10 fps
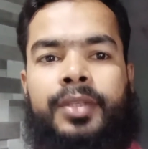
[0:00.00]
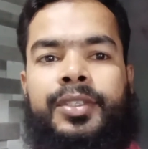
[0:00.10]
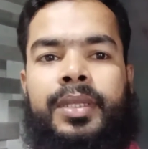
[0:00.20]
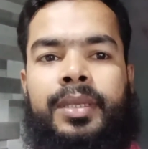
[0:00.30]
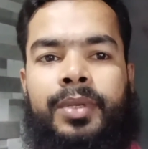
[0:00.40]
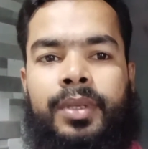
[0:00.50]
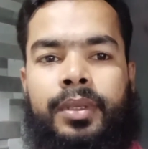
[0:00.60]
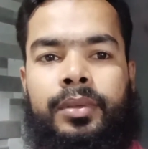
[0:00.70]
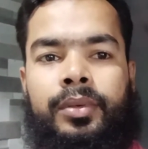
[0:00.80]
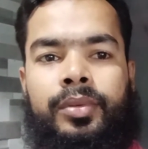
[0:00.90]
যাতে আমি
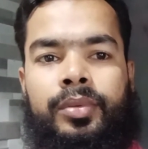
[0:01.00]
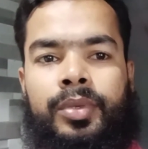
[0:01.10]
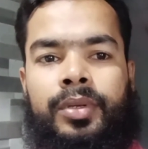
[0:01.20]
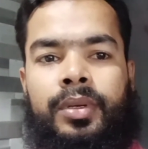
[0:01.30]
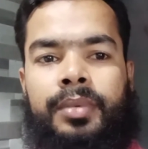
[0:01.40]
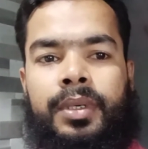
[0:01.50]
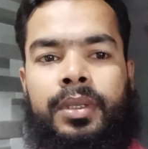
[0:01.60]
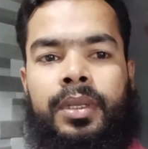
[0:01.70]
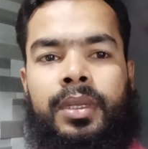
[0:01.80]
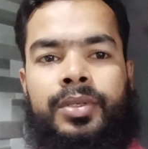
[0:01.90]
নিত্য নতুন ভিডিও আপডেট
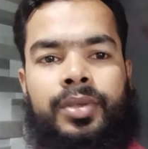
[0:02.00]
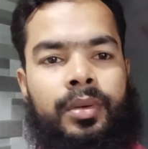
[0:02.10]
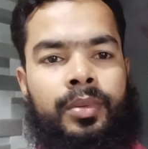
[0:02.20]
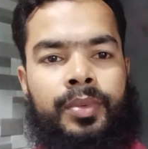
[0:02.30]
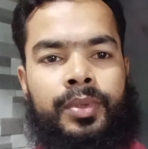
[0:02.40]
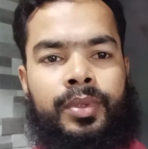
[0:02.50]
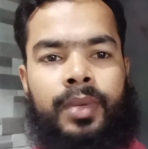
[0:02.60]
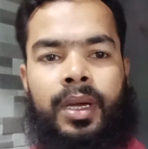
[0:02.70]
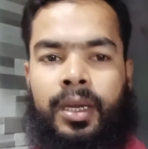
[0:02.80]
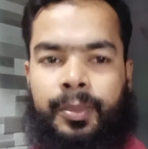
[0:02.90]
দিলে সর্বপ্রথম
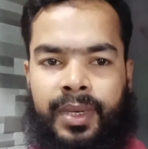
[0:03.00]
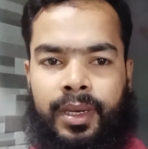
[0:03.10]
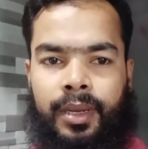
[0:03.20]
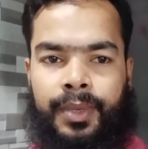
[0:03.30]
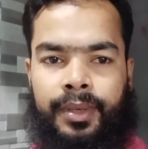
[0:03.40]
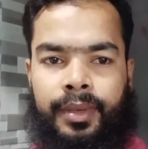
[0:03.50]
আপনারা পান